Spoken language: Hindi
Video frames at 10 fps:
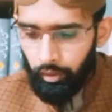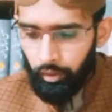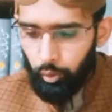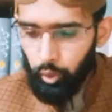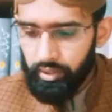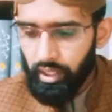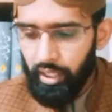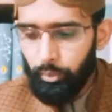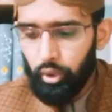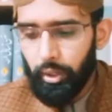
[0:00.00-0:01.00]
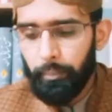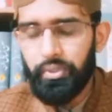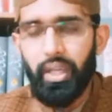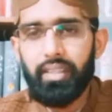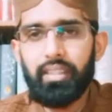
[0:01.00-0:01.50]
दोस्तान मोहतरम
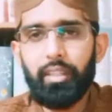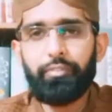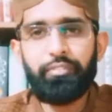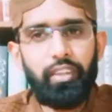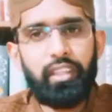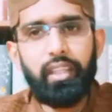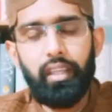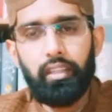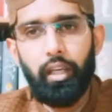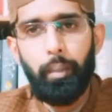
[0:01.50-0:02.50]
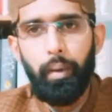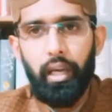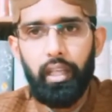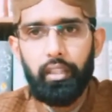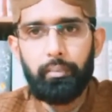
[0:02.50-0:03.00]
जैसे फ़िक के अंदर
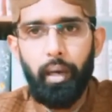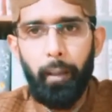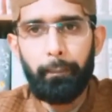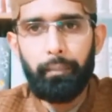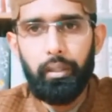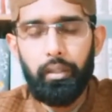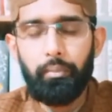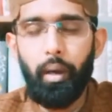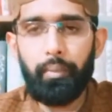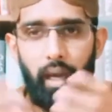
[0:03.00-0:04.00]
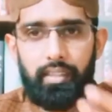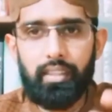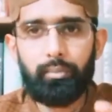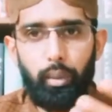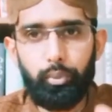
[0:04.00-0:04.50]
हमारे इमाम इमाम
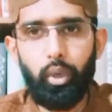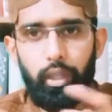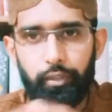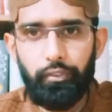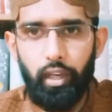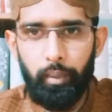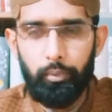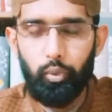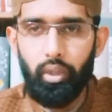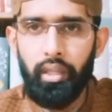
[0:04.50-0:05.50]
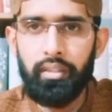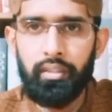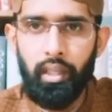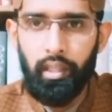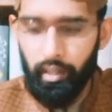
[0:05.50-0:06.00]
आज़म अबू हनीफ़ा रहमत
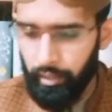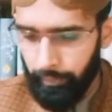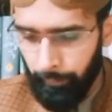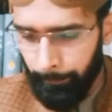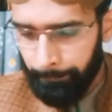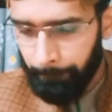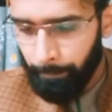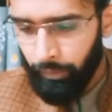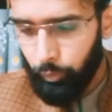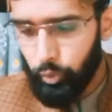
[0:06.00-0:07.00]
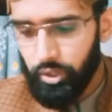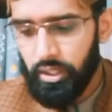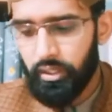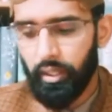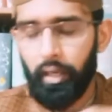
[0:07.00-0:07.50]
ला हैं
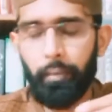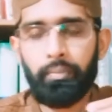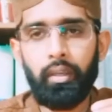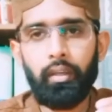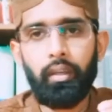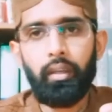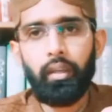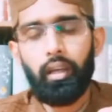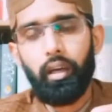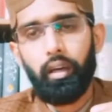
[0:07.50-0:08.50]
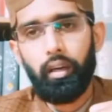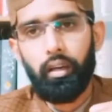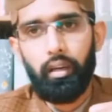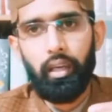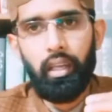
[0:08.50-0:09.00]
उसी तरह
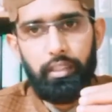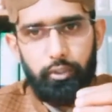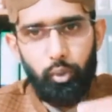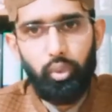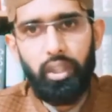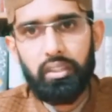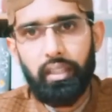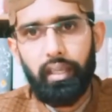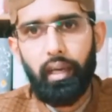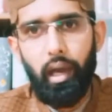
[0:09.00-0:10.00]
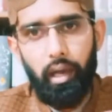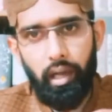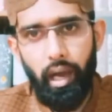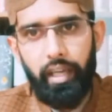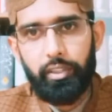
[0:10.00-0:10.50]
अहले सुन्नत के
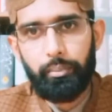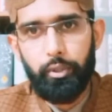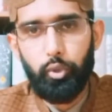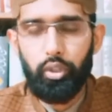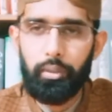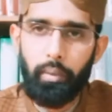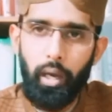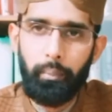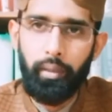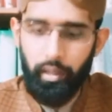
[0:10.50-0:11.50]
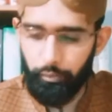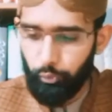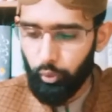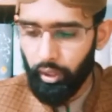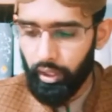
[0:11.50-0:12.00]
अकायद में जो इमाम हैं
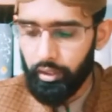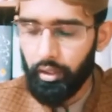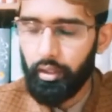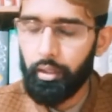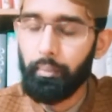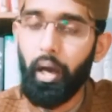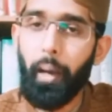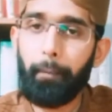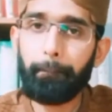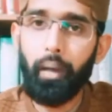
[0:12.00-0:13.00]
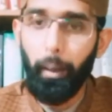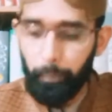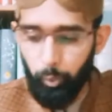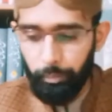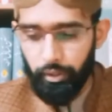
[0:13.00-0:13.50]
वो हैं इमाम
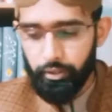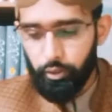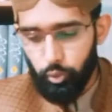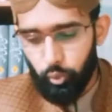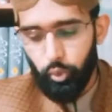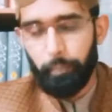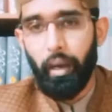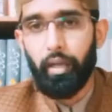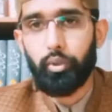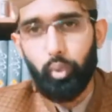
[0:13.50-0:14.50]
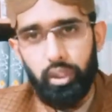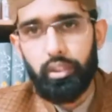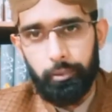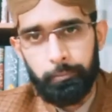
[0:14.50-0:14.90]
अबू मंसूर मातुरीदी